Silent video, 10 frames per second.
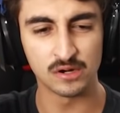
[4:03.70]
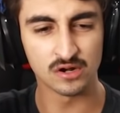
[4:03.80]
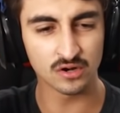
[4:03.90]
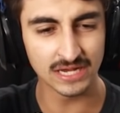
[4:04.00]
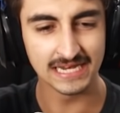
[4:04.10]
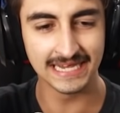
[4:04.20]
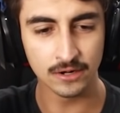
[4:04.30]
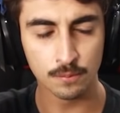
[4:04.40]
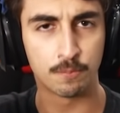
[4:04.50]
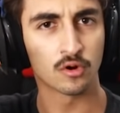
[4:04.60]
el Royal
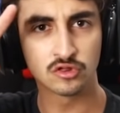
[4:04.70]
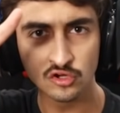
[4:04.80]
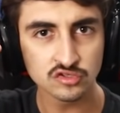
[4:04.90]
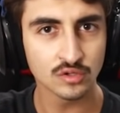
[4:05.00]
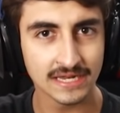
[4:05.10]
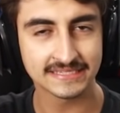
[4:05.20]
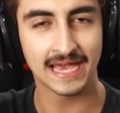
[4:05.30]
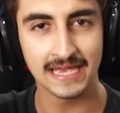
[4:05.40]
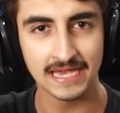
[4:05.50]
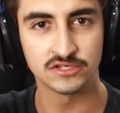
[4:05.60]
Diego, por dos horas que
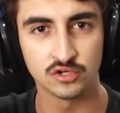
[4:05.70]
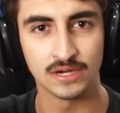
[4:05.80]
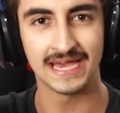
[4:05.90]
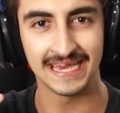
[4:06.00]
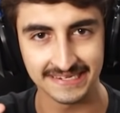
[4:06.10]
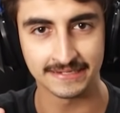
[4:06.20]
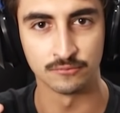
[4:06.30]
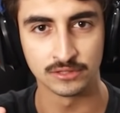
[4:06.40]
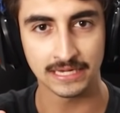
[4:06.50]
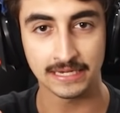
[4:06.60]
haya hecho este
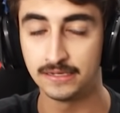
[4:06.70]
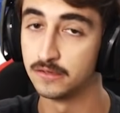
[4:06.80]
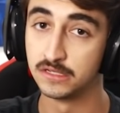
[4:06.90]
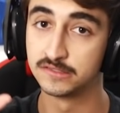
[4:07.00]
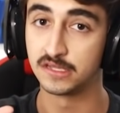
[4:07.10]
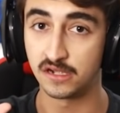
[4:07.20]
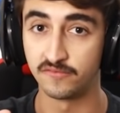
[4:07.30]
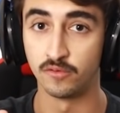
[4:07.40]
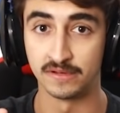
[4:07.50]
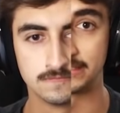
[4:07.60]
montaje, se
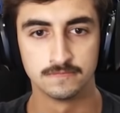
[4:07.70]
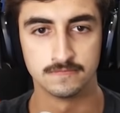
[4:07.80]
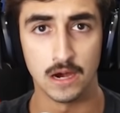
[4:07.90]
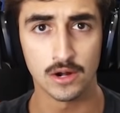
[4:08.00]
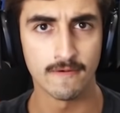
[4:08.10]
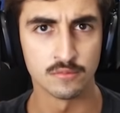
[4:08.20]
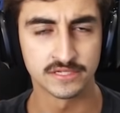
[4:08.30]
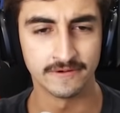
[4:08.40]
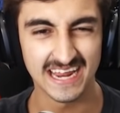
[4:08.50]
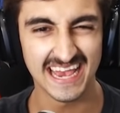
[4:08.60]
rifó bastante. Ahora vamos a
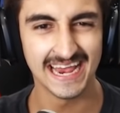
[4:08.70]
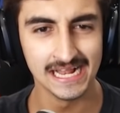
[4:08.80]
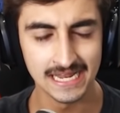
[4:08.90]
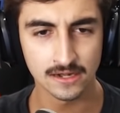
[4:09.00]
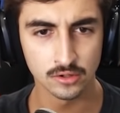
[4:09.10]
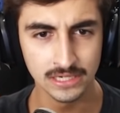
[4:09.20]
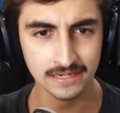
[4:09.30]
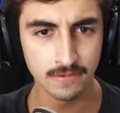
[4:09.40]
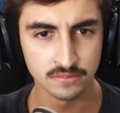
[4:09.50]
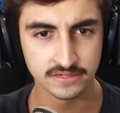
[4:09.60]
ver el rolling.
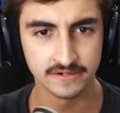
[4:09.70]
Vamos a ver